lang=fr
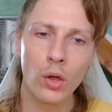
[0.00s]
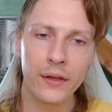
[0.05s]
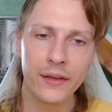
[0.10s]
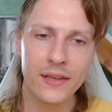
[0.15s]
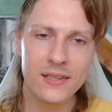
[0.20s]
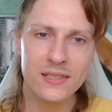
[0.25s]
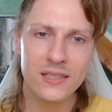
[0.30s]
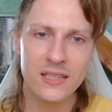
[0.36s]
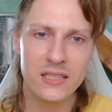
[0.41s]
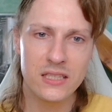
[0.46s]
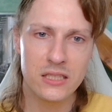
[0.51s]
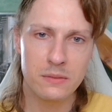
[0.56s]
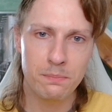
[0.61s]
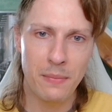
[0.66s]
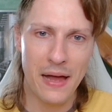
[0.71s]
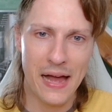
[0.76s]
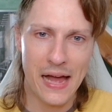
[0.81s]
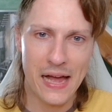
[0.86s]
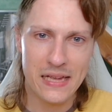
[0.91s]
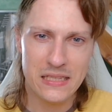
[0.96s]
Qu'est-ce qui se
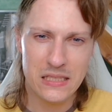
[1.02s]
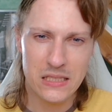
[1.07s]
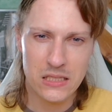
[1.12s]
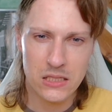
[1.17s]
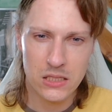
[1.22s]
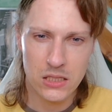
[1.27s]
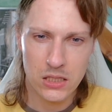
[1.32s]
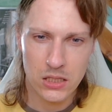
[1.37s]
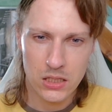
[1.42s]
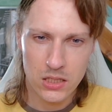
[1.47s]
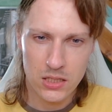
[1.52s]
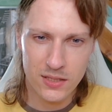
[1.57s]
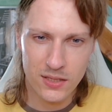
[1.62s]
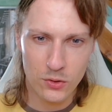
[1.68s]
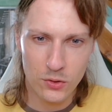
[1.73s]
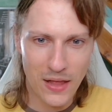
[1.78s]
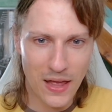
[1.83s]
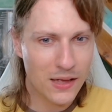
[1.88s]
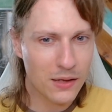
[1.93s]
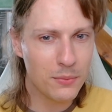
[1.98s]
passe C'est
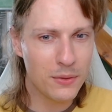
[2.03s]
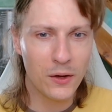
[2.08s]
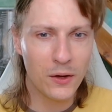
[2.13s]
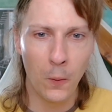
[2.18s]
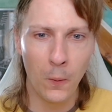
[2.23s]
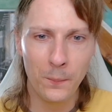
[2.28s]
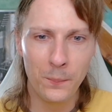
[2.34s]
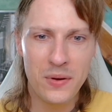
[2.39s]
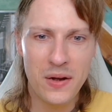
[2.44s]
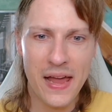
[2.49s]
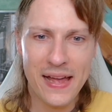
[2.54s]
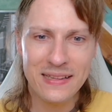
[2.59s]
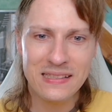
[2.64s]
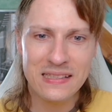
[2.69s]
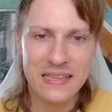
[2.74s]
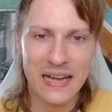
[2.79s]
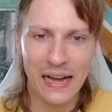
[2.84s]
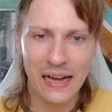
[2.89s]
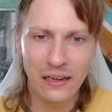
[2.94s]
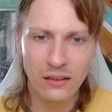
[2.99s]
une armée complète,
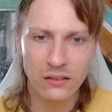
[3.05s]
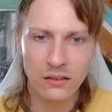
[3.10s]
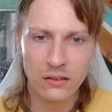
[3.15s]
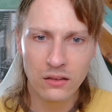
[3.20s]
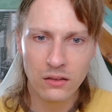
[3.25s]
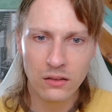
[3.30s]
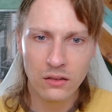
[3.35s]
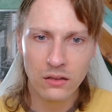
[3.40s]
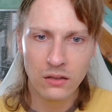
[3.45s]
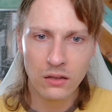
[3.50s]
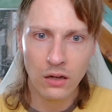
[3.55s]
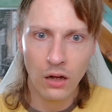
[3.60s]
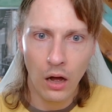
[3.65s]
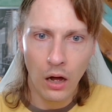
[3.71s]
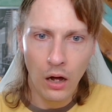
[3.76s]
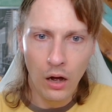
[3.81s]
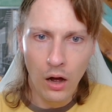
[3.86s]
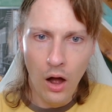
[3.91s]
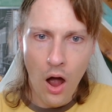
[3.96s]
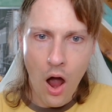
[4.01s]
là
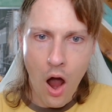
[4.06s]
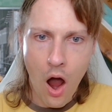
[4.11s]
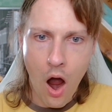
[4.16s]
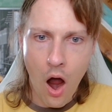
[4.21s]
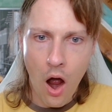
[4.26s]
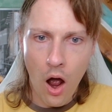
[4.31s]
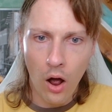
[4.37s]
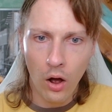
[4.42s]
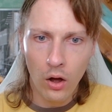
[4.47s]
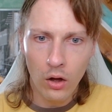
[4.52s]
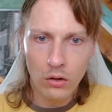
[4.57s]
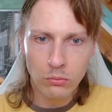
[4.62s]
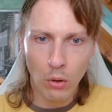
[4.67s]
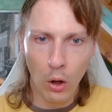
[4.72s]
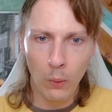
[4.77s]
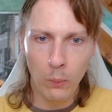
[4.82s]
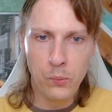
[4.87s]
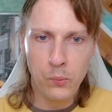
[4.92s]
oh Bon,